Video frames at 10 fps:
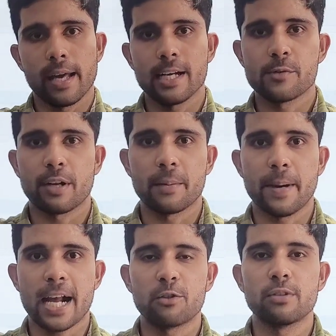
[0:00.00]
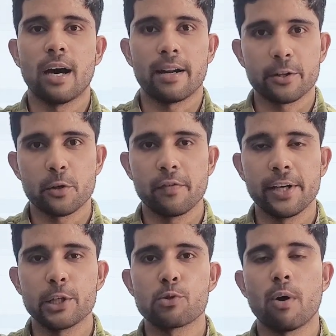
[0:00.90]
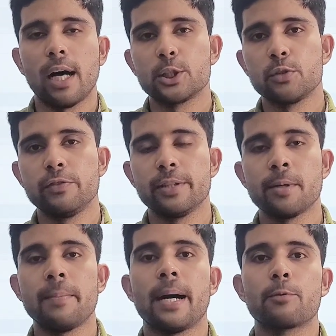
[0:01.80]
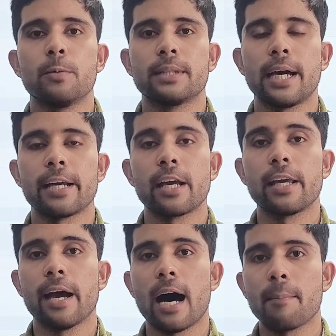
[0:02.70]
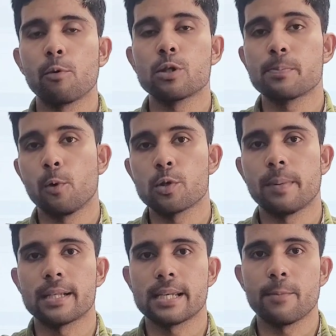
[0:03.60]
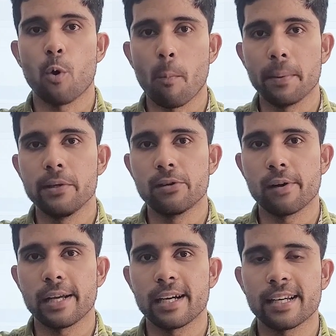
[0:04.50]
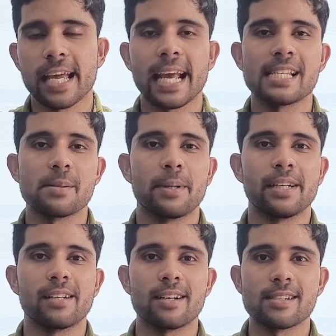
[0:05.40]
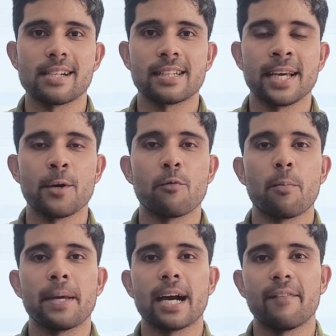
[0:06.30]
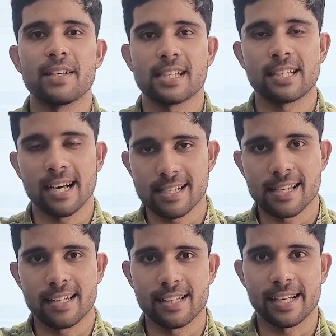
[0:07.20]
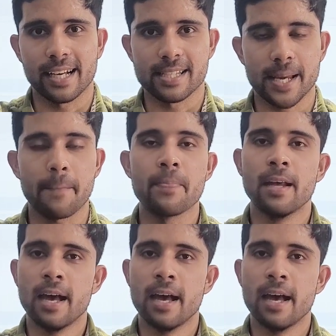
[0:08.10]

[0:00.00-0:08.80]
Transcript: हे गाइस वेलकम बैक टू द अनदर वीडियो सो आज की वीडियो में हम आपको बताएंगे कि आप लोग स्पोर्ट्स बाजी में ओपिनियन ट्रेडिंग करके कैसे मनी अन कर सकते हैं और वो भी काफ़ी ज़्यादा आसान तरीके से